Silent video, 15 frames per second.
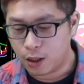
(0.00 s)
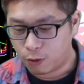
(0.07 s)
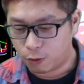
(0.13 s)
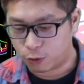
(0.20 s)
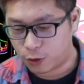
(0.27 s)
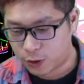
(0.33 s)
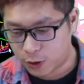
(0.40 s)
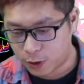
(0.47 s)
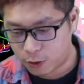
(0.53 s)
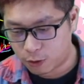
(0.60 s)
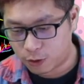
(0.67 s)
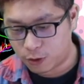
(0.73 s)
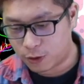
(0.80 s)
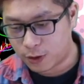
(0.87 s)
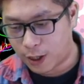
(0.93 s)
我觉得这个
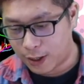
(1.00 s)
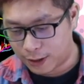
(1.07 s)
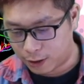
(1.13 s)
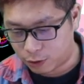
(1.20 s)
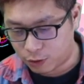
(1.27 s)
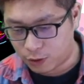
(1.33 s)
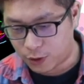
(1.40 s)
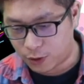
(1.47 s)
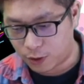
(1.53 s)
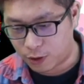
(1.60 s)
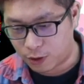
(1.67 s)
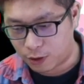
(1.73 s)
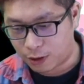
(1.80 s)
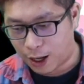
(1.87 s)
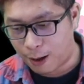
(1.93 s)
就是在最近
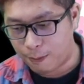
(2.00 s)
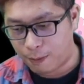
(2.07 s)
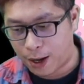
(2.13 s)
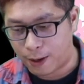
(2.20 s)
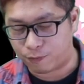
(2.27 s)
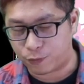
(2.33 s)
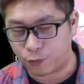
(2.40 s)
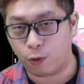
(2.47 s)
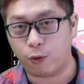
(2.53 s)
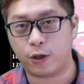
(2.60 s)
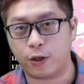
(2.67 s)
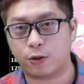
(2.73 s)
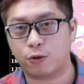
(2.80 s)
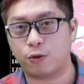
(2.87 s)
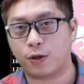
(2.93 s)
的看盘，我
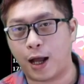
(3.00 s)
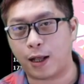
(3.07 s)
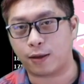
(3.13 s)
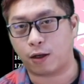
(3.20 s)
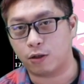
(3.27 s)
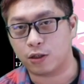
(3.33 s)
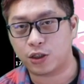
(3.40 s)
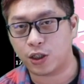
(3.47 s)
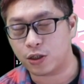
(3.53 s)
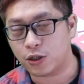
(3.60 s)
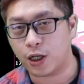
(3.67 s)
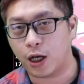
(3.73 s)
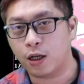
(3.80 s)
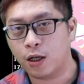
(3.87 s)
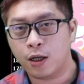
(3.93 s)
会去看到的现
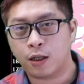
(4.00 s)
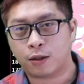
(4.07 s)
象。